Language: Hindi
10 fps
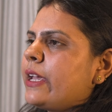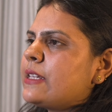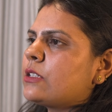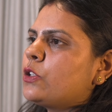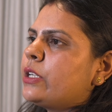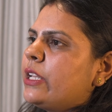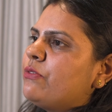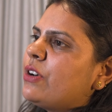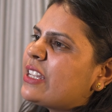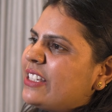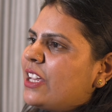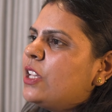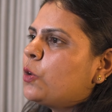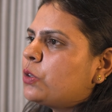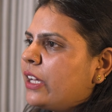कह सकते हो टीम वर्क
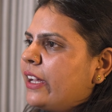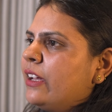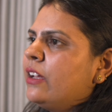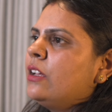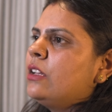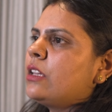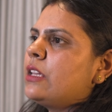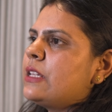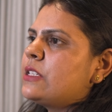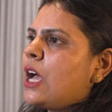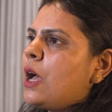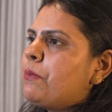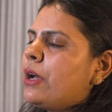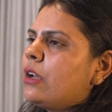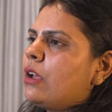यही होता है कि जहाँ
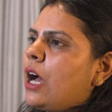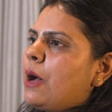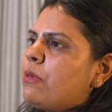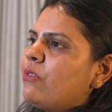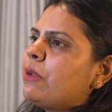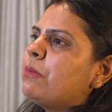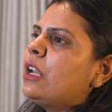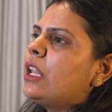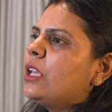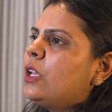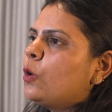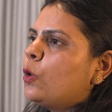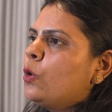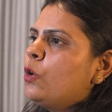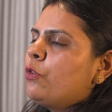पर आप अवेलेबल नहीं
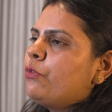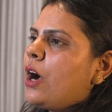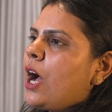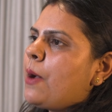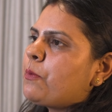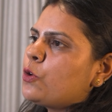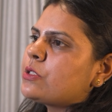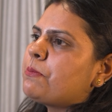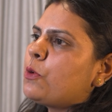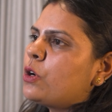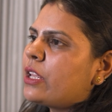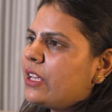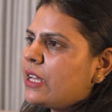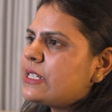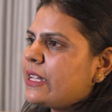हो वहाँ आपको सपोर्ट
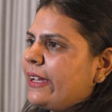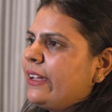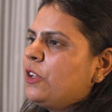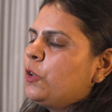किया जाए